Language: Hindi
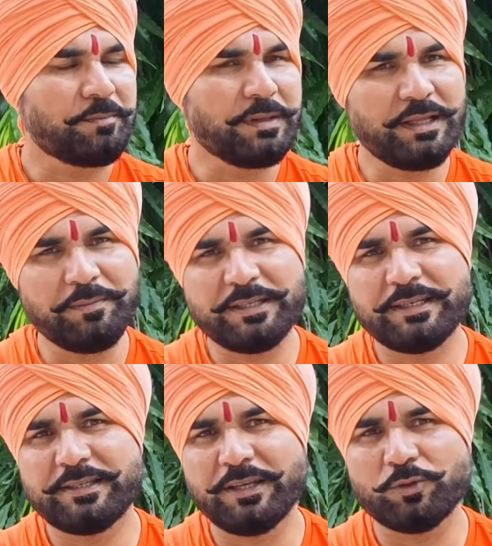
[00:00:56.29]
मंदिर में
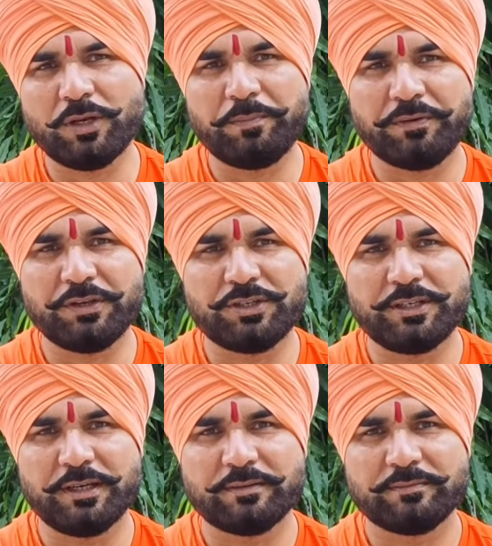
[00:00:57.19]
जैसे ही उसने प्रवेश
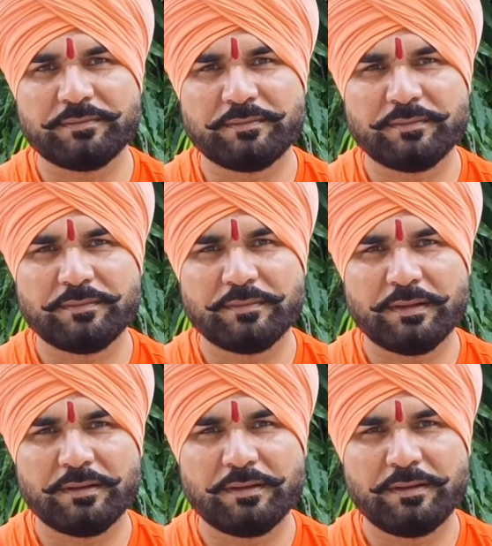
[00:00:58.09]
किया
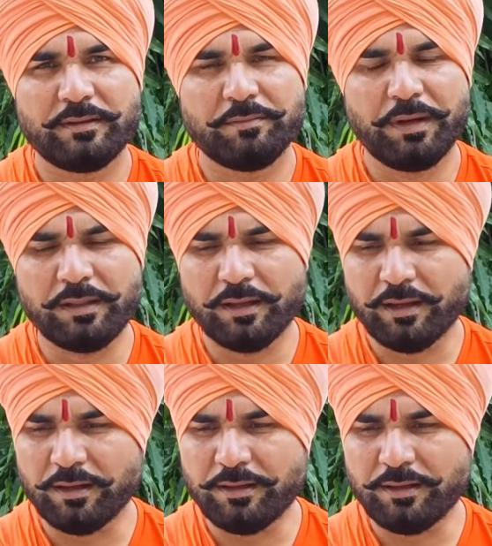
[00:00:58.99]
मैंने देखा